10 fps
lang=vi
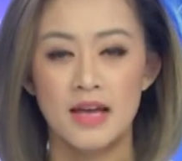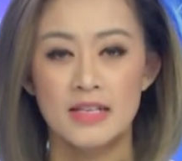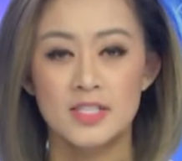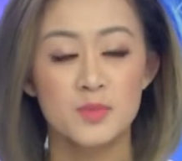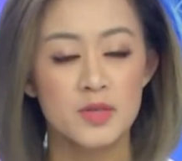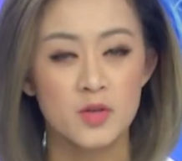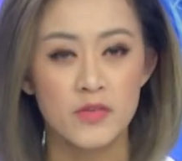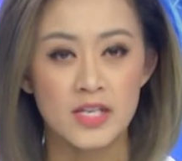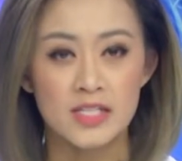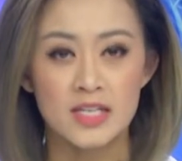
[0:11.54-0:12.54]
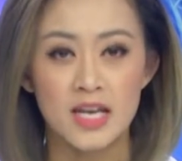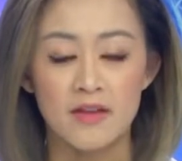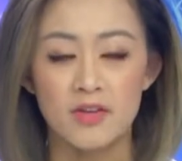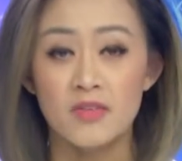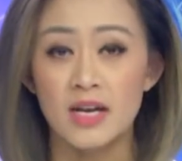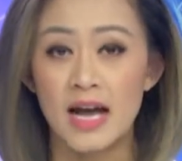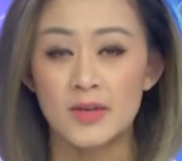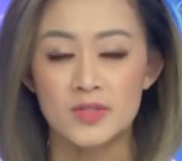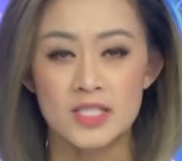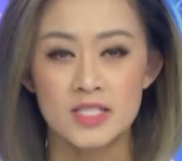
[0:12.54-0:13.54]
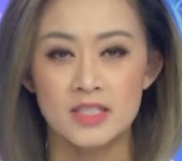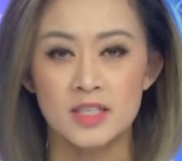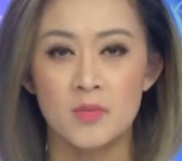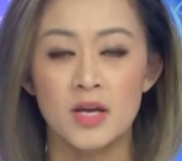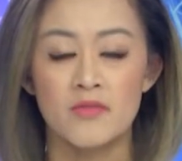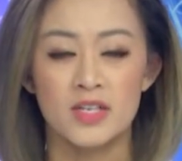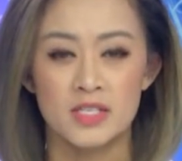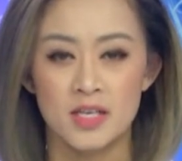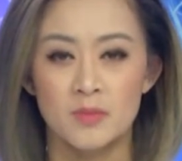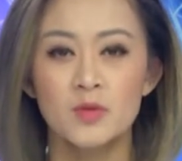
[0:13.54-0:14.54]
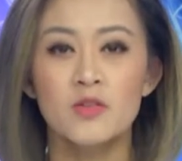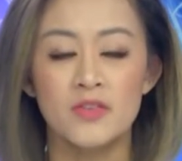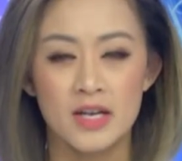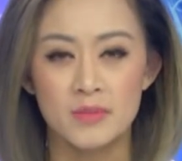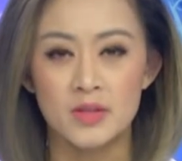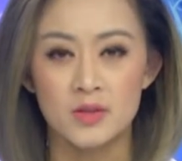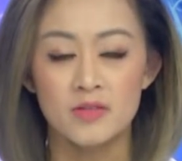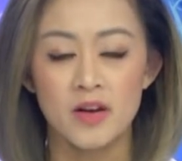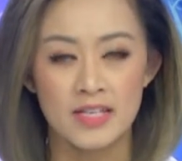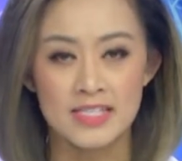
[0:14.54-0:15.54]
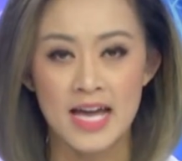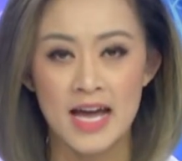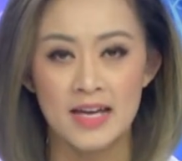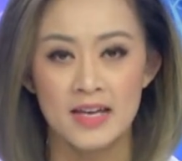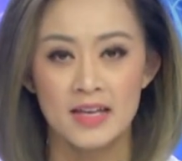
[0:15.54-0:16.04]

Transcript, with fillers: Chào mừng quý vị đã trở lại với phần 2 của chương trình Công nghệ và đời sống cùng với anh Minh Tú và Hoài Sa.